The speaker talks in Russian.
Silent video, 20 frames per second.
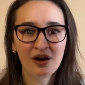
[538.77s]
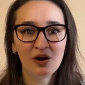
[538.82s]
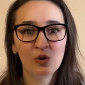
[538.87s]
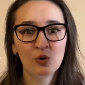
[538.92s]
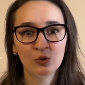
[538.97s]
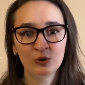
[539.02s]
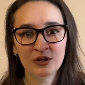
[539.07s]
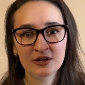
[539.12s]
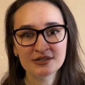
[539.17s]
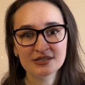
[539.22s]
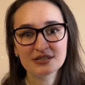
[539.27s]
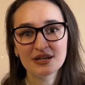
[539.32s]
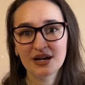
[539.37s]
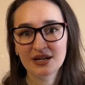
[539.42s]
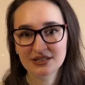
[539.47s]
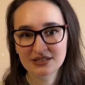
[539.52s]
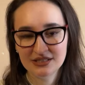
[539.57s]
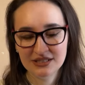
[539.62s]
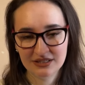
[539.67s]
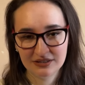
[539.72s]
у нас
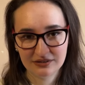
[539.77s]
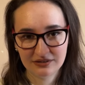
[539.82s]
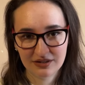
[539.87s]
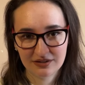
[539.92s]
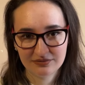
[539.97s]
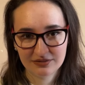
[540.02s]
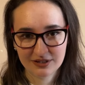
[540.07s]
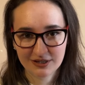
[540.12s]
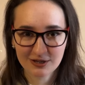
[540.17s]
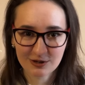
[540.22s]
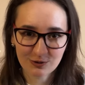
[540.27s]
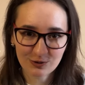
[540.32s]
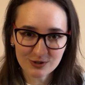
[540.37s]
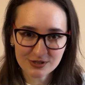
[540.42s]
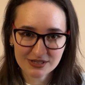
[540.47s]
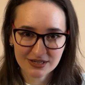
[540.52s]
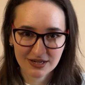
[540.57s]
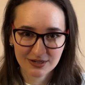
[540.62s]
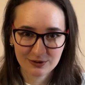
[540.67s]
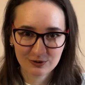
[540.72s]
один главный герой,
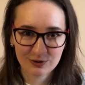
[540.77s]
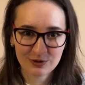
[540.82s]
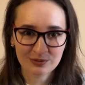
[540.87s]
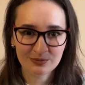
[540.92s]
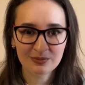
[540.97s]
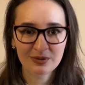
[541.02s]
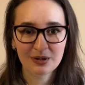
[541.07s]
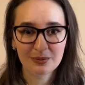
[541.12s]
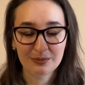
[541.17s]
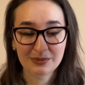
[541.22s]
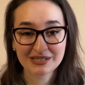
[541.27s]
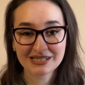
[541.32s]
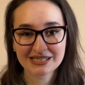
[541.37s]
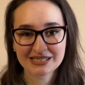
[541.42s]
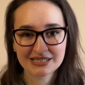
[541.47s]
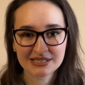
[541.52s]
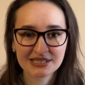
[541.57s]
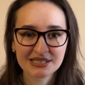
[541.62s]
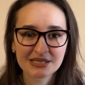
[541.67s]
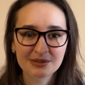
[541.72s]
за которым мы
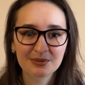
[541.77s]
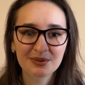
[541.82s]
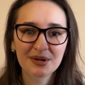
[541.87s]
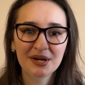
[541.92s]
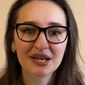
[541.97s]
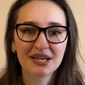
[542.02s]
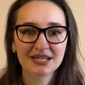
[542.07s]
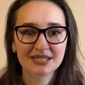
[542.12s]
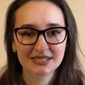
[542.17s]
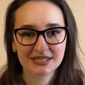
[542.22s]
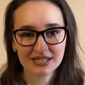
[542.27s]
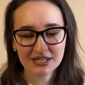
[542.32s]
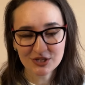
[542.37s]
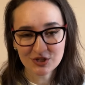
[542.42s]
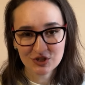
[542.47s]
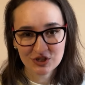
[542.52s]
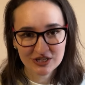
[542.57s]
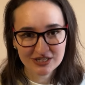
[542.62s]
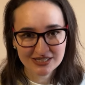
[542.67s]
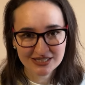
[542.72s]
следим. Здесь
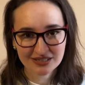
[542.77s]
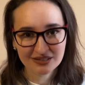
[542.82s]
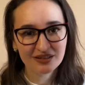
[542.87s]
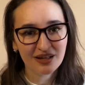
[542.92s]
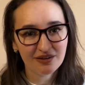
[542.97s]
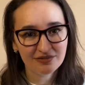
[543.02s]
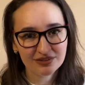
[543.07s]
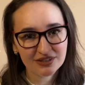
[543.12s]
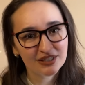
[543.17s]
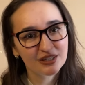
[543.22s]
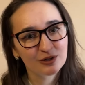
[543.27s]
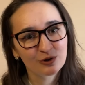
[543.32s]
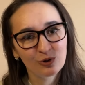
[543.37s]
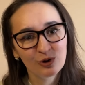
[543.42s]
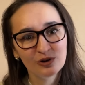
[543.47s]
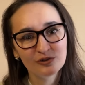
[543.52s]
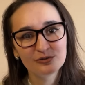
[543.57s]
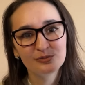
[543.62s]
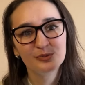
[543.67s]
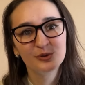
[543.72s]
же этих главных
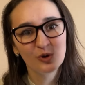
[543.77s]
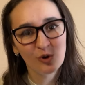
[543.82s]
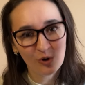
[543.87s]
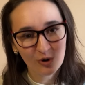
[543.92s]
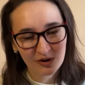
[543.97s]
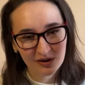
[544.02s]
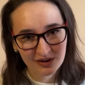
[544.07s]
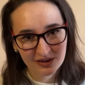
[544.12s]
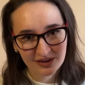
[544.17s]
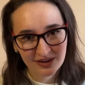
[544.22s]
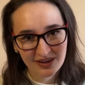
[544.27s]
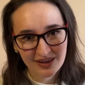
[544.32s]
героев много,